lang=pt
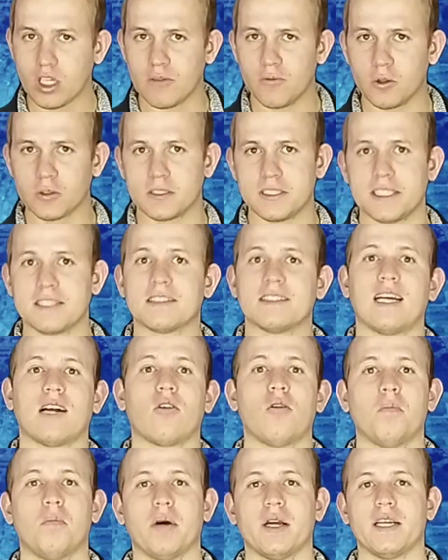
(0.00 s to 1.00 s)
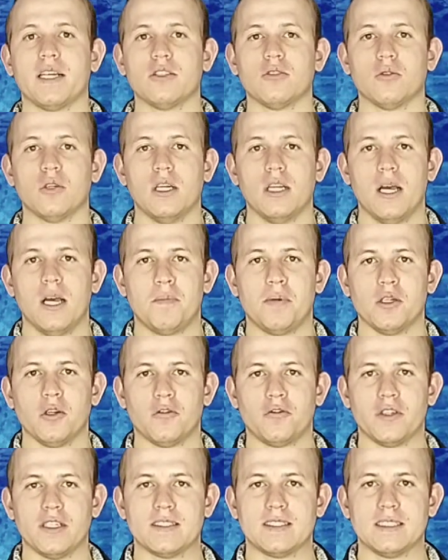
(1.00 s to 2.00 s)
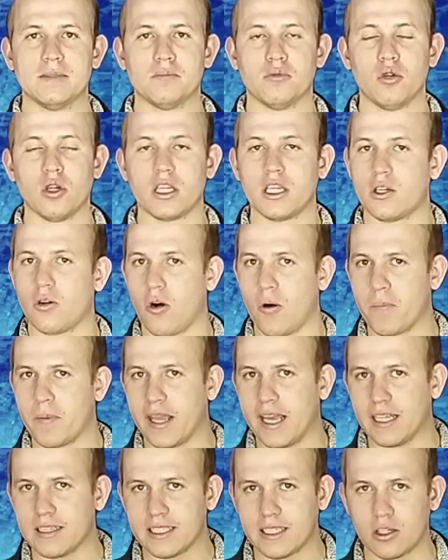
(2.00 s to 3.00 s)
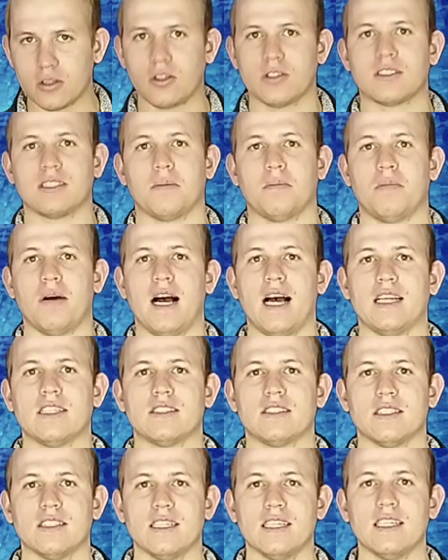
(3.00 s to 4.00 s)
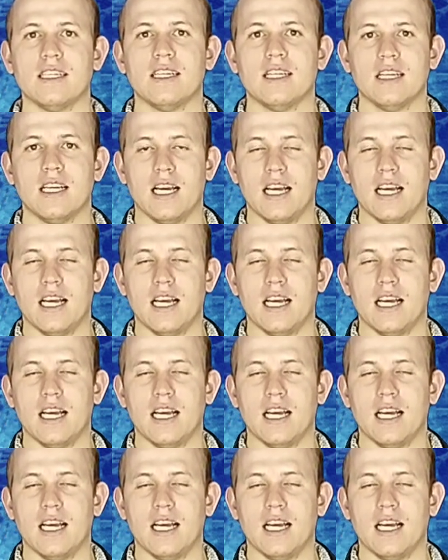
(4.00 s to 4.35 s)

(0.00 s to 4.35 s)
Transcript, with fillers: você que está acompanhando pelo Facebook, comenta aí na nossa página, né?